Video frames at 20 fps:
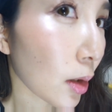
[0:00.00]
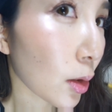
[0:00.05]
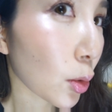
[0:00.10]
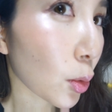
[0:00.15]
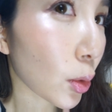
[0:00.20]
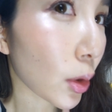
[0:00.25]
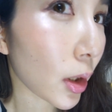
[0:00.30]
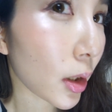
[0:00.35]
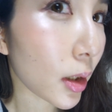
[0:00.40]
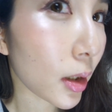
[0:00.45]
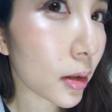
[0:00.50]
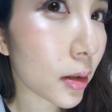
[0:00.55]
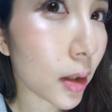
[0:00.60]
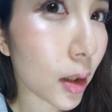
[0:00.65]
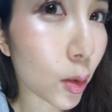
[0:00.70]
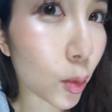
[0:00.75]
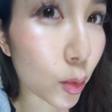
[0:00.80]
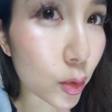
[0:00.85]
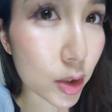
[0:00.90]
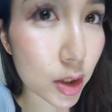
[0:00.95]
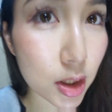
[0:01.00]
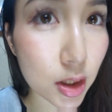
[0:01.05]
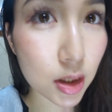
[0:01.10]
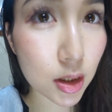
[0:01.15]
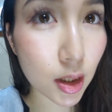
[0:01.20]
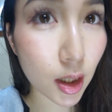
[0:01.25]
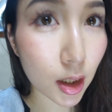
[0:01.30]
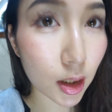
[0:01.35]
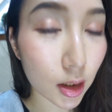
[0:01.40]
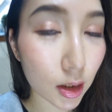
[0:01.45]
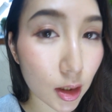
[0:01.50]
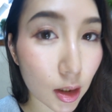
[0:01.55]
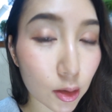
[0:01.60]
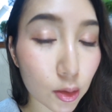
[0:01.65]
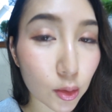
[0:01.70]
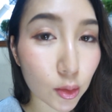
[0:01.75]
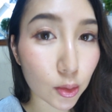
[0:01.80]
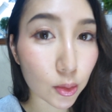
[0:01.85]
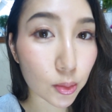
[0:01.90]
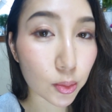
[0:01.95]
よれ方をしないな
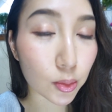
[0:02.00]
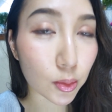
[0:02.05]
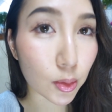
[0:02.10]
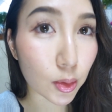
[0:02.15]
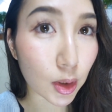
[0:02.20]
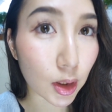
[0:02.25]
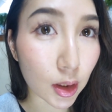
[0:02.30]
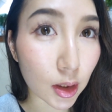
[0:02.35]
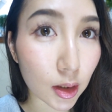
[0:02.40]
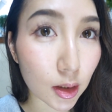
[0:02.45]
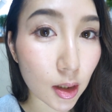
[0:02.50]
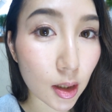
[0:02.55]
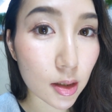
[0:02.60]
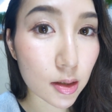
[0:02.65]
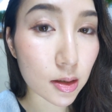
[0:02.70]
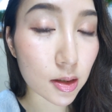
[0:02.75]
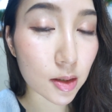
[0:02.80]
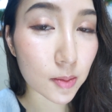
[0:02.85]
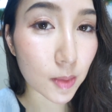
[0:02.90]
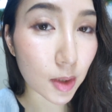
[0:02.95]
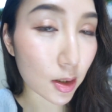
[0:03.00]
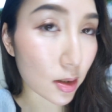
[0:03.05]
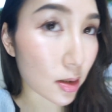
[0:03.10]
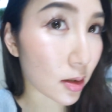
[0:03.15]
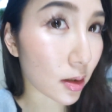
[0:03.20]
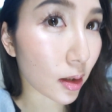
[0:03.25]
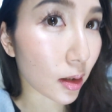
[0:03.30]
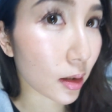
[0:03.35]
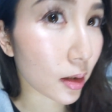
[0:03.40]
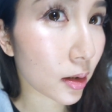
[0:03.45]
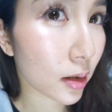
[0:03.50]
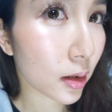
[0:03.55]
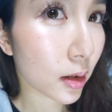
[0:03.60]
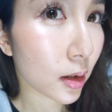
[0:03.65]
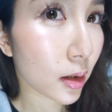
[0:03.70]
というふうに感じました。